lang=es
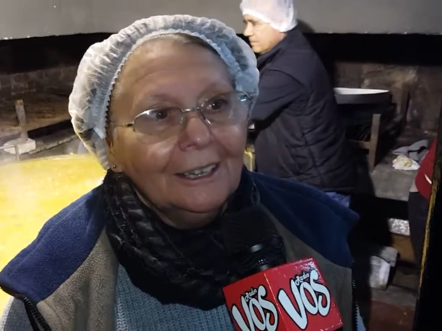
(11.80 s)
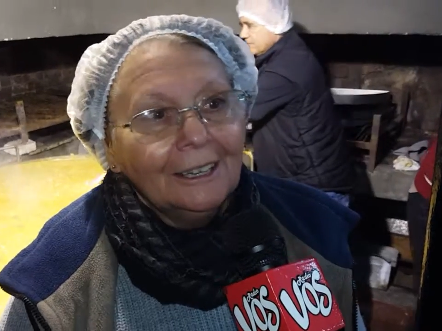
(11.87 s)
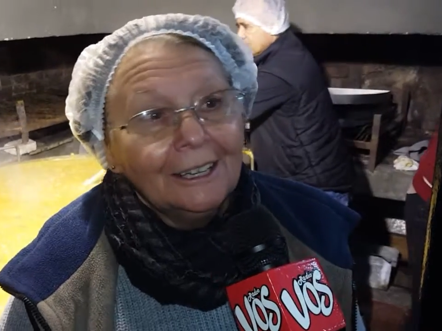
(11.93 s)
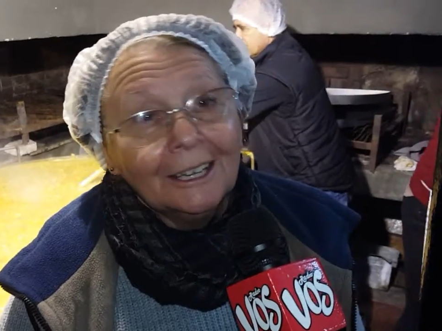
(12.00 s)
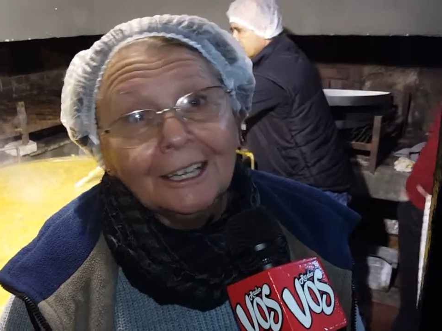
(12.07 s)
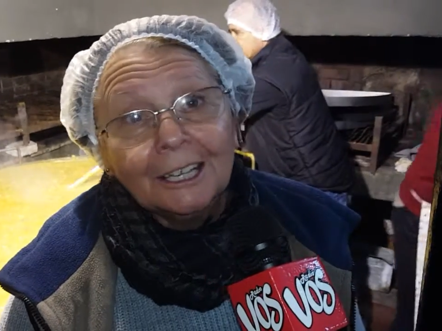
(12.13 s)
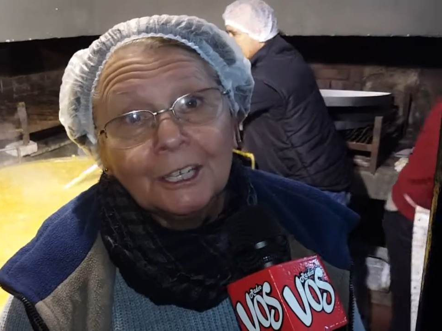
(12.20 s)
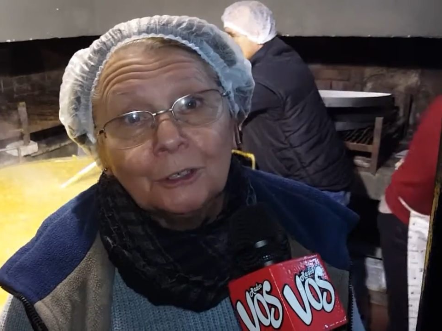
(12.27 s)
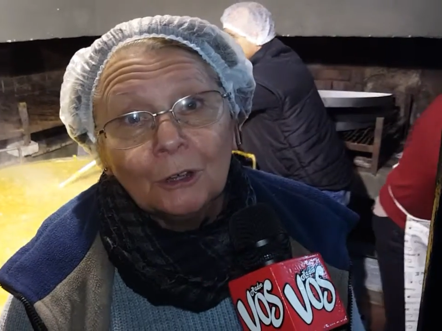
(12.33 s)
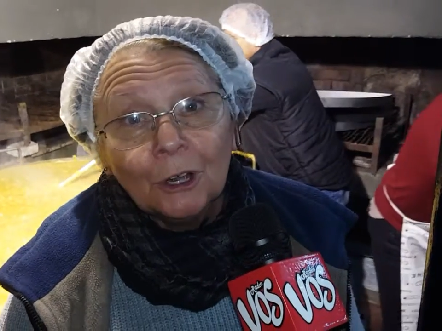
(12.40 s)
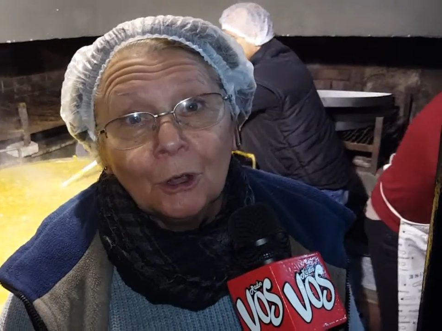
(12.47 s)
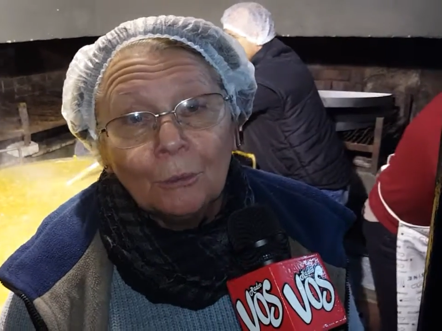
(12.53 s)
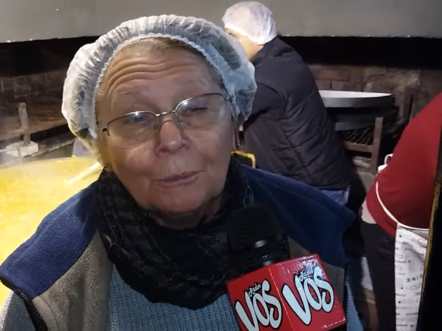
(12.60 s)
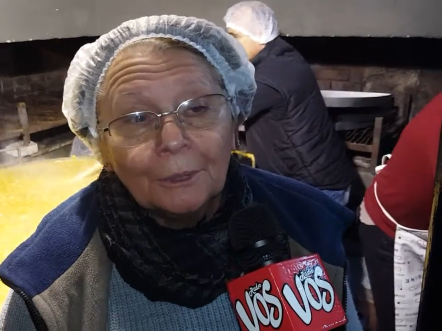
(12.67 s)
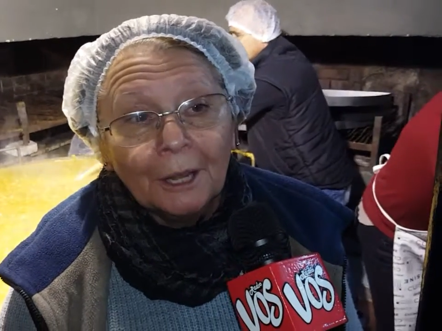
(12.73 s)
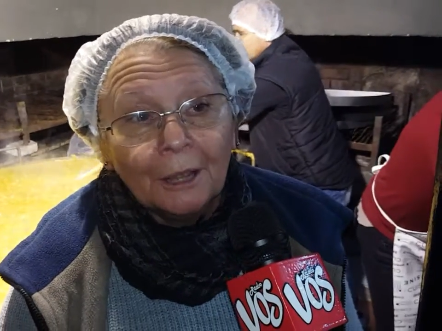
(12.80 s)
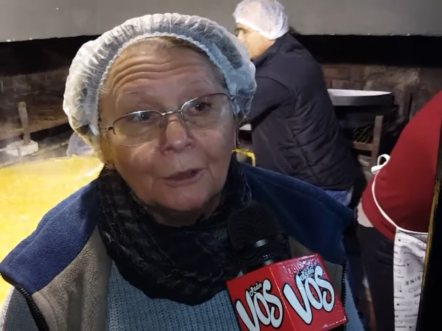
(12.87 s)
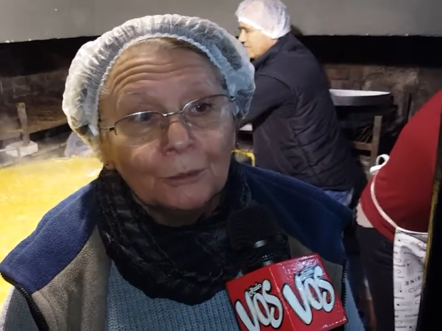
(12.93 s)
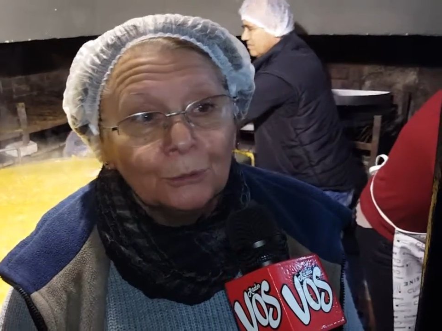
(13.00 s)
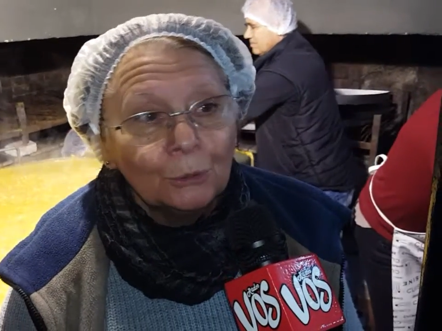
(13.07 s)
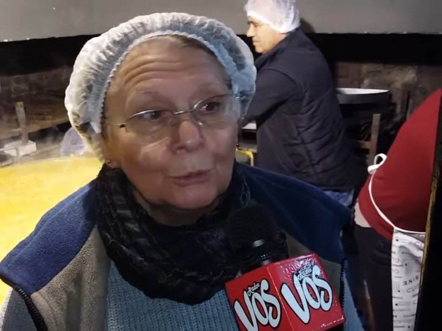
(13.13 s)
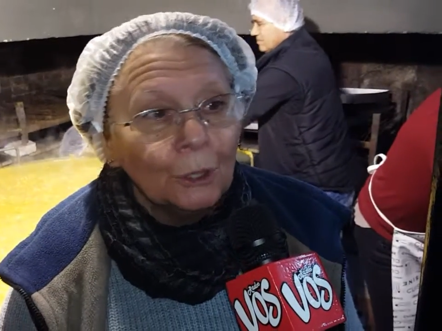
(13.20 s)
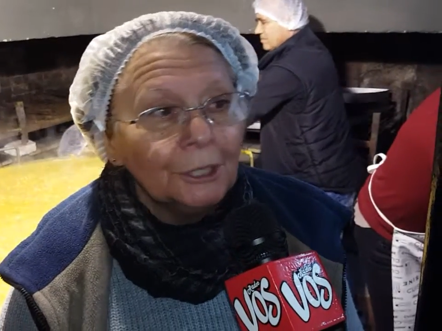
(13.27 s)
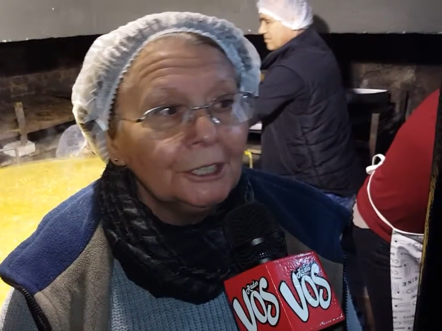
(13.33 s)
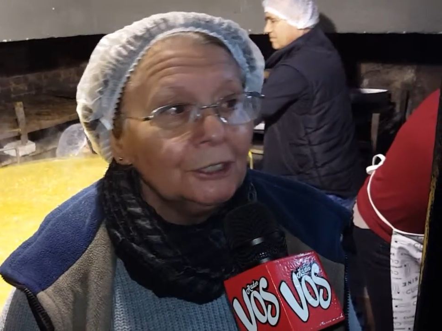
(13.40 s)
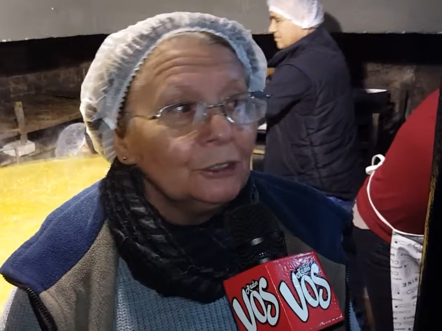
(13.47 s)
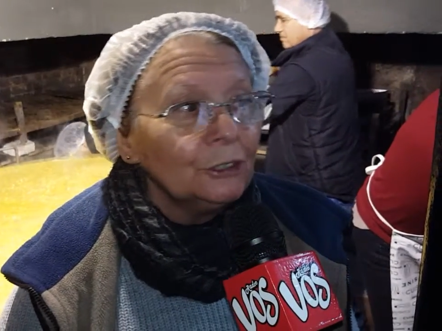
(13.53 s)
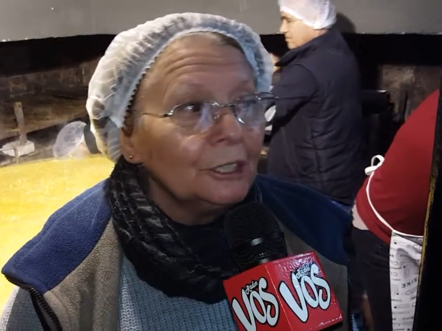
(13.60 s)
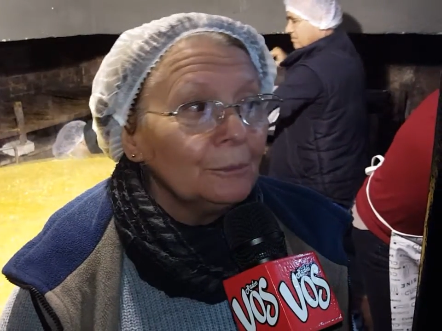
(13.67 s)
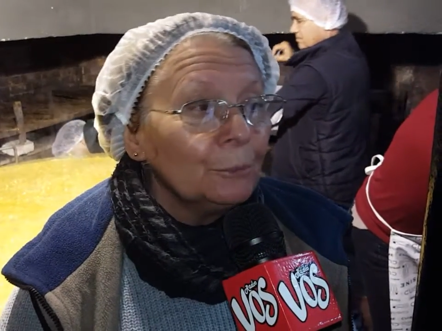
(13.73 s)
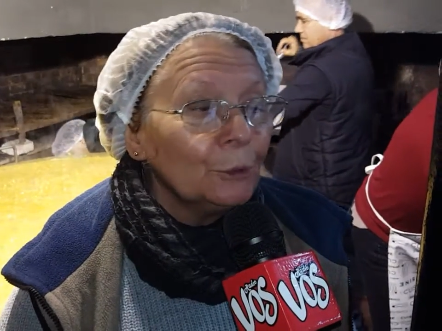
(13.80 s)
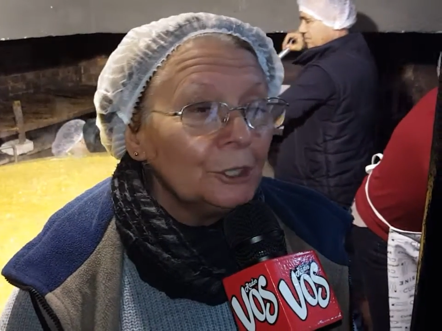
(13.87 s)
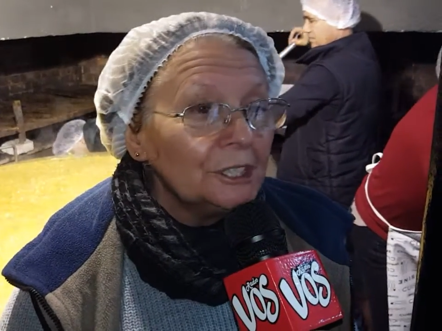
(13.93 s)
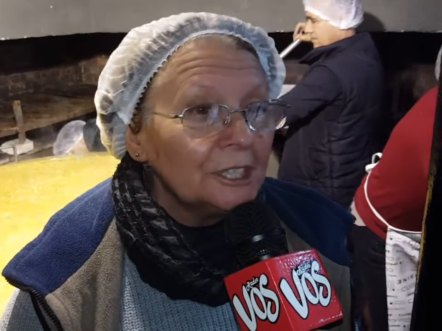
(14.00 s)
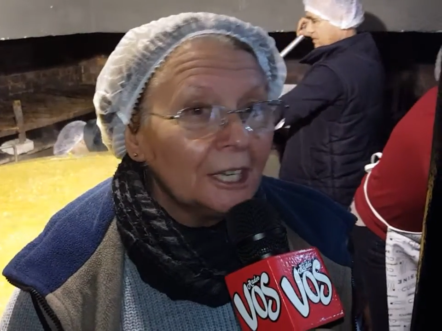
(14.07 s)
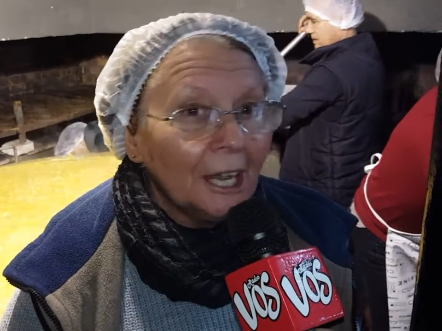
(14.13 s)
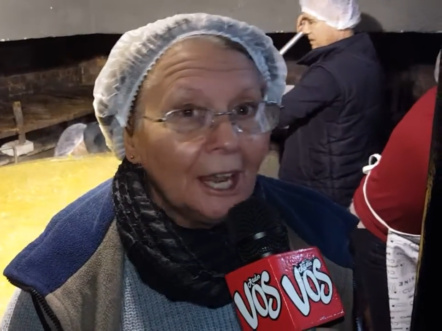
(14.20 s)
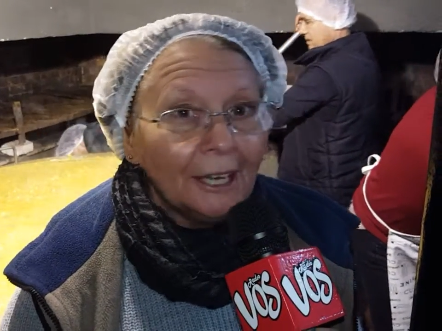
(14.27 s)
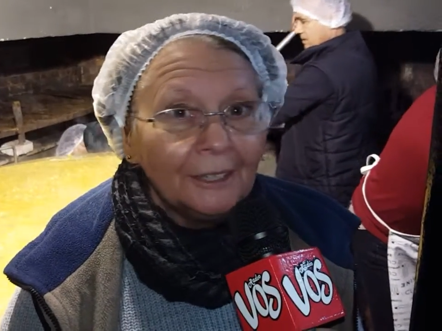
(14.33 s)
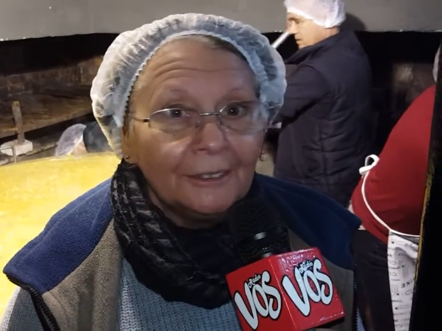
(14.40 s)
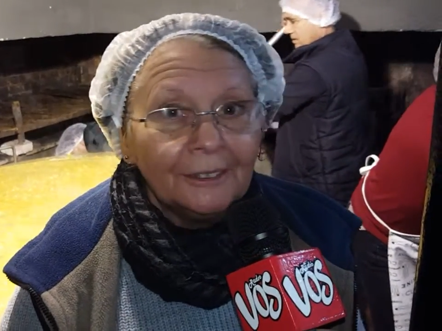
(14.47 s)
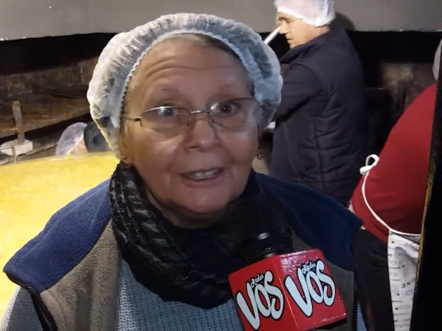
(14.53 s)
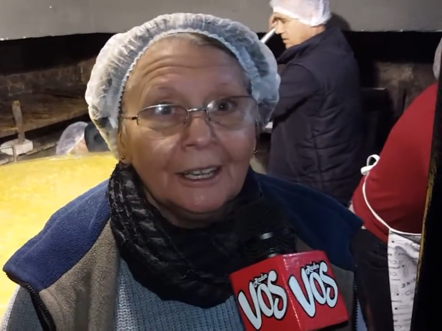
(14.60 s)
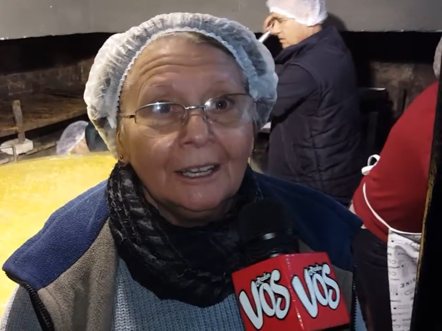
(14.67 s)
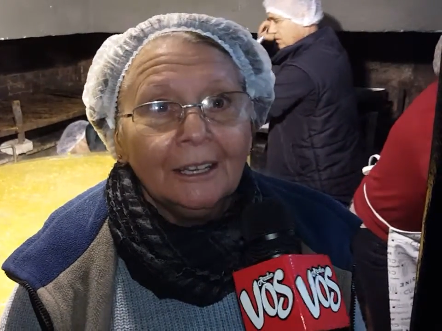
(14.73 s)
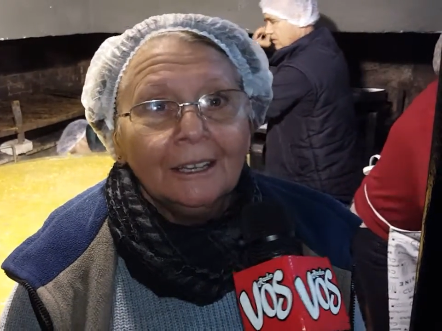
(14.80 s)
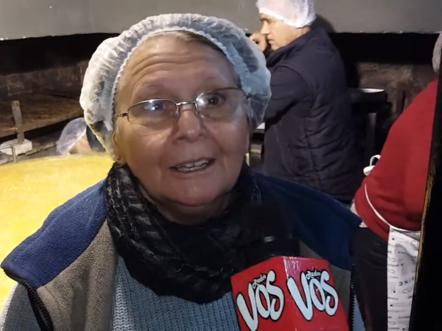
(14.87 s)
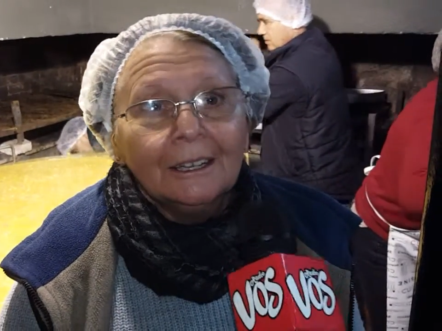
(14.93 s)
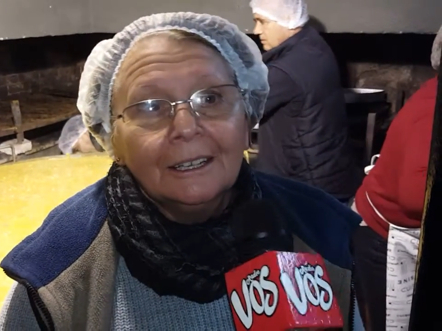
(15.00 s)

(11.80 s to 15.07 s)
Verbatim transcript: que el que no ha comprado su bonito que puede llegarse,